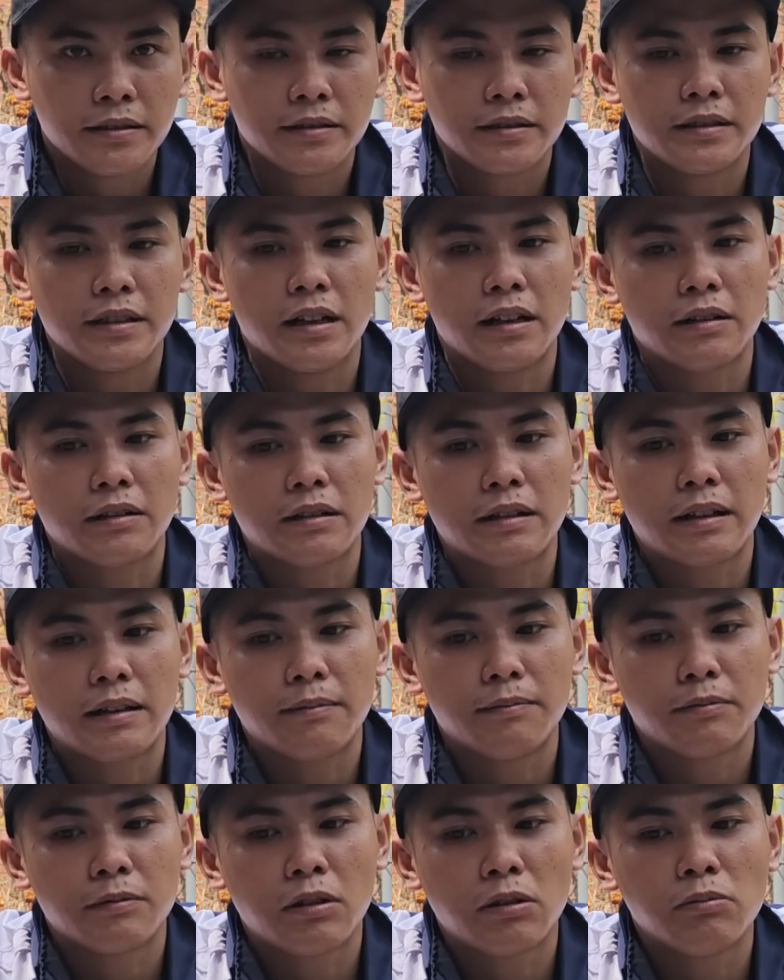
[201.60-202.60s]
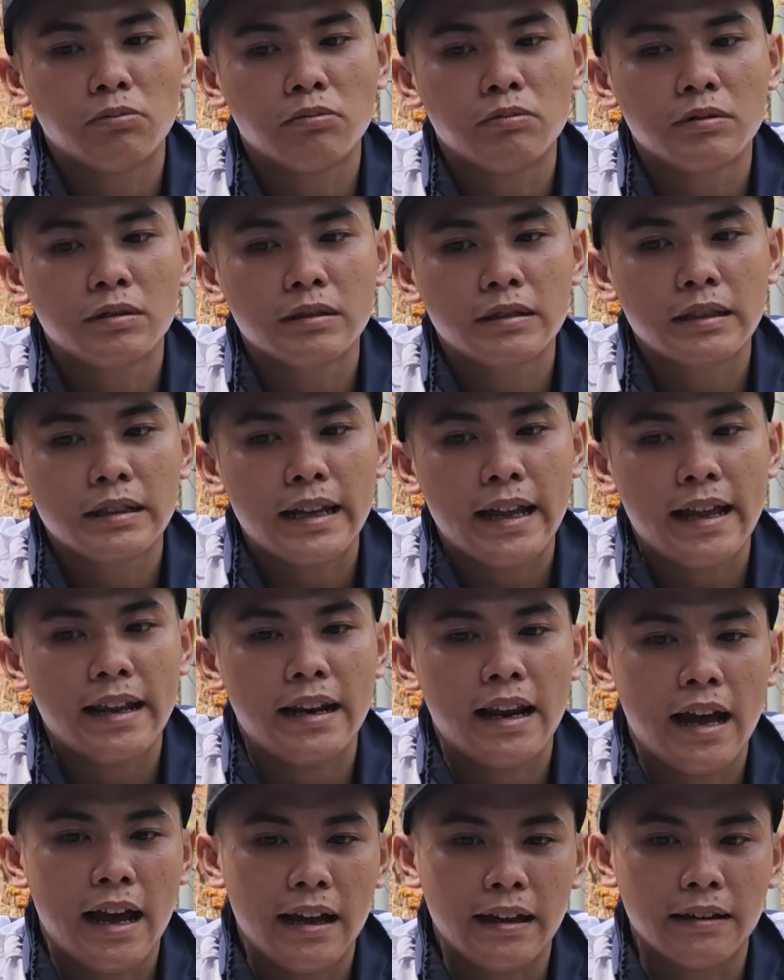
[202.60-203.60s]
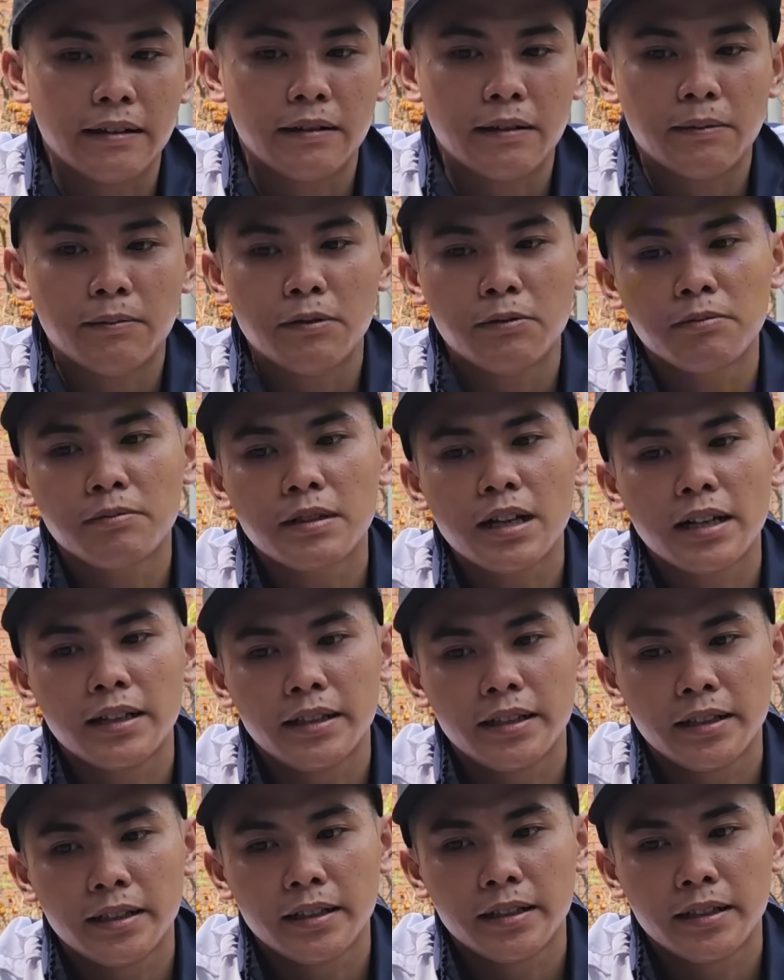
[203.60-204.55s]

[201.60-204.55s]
Giờ em cũng nghe lời, em cũng tin.